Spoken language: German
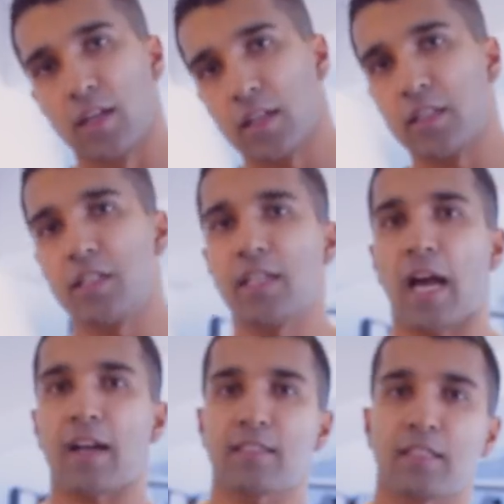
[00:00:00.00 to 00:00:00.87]

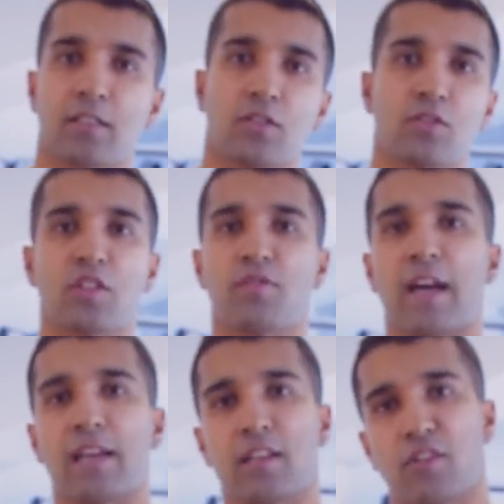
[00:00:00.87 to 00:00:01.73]
Knieachse und so
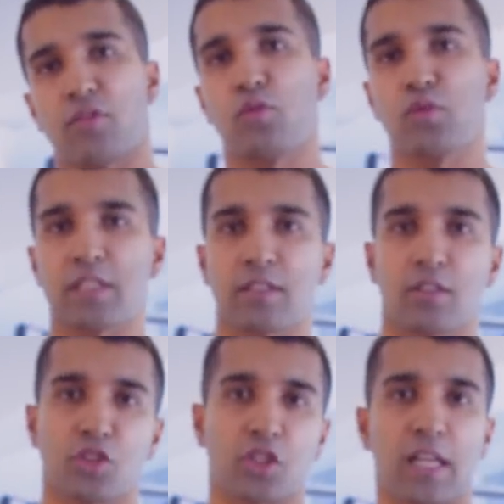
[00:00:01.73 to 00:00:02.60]
weiter,
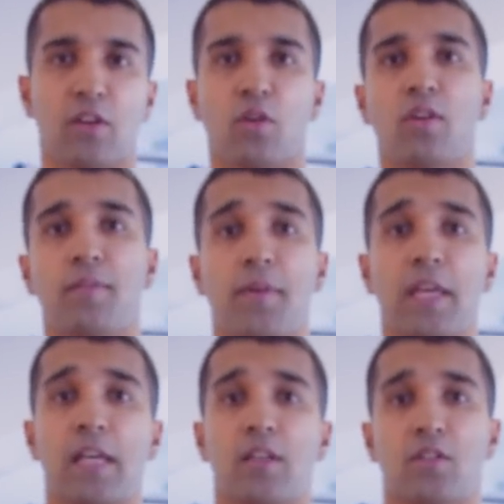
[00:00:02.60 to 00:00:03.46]
Fußstellung,
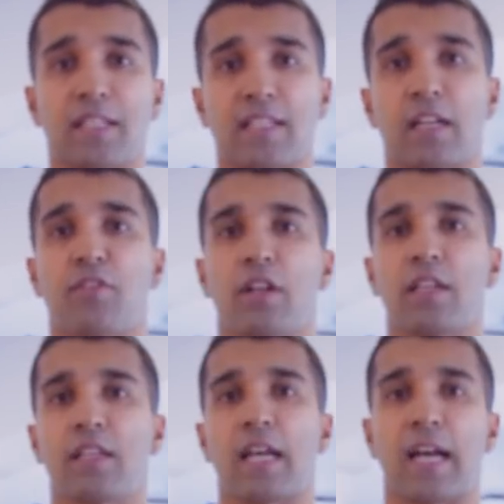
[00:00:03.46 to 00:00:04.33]
sodass halt
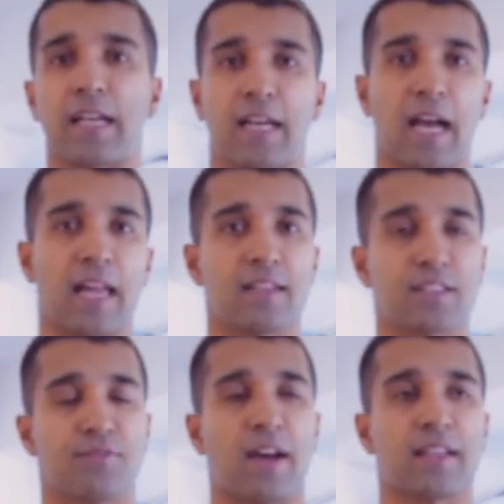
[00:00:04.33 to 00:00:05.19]
wirklich
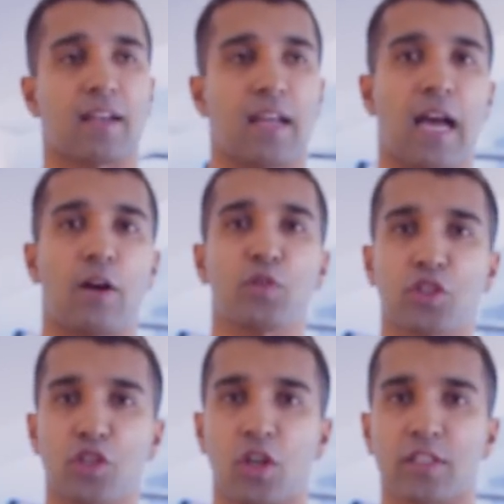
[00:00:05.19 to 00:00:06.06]
alles weitere
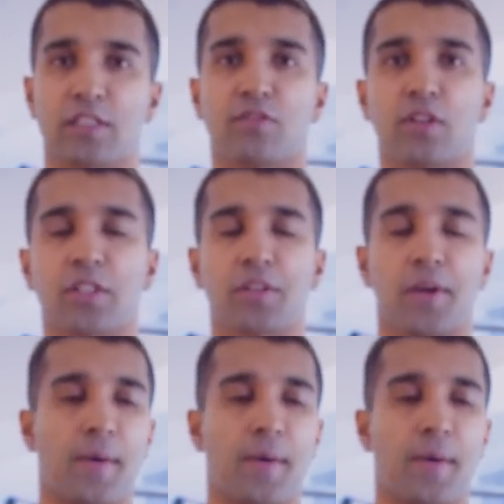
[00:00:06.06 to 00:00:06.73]
ausgeschlossen wird.